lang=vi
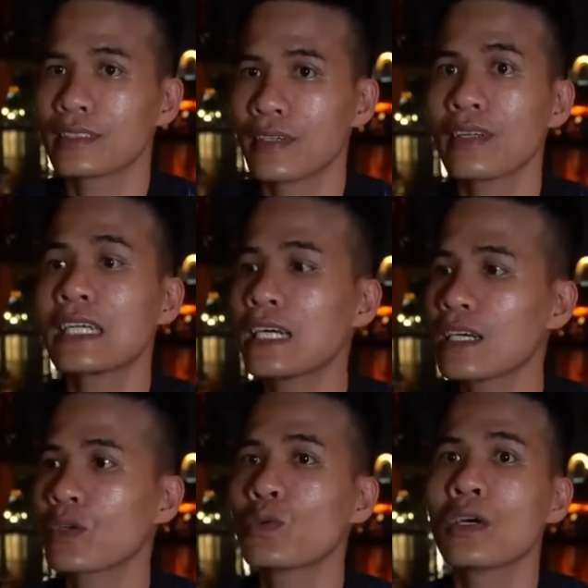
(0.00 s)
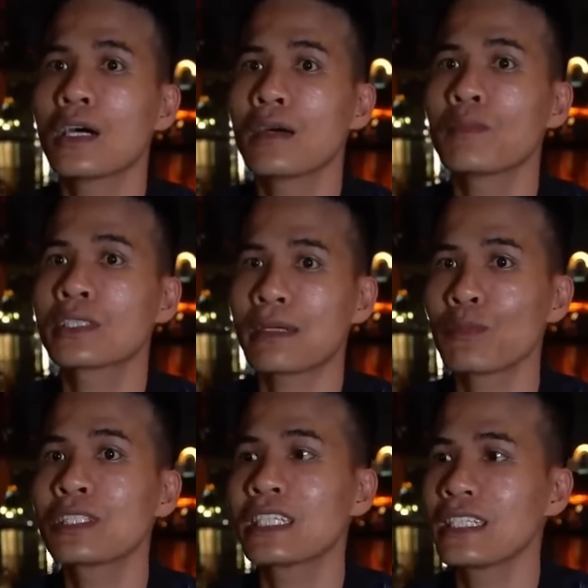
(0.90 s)
cháu lấy à, cụ
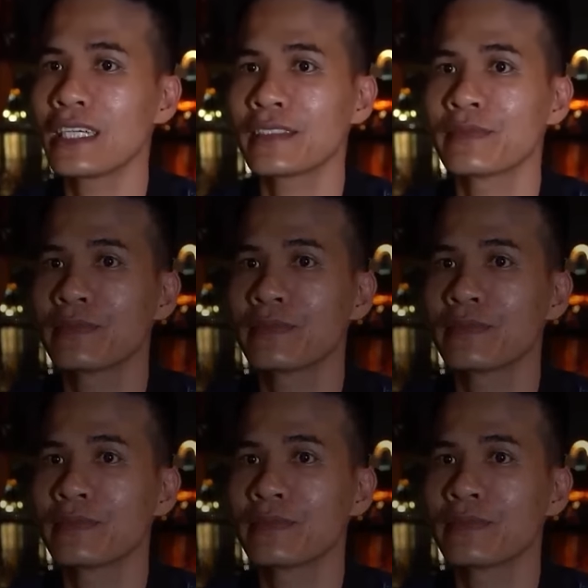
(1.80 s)
149 à, nhá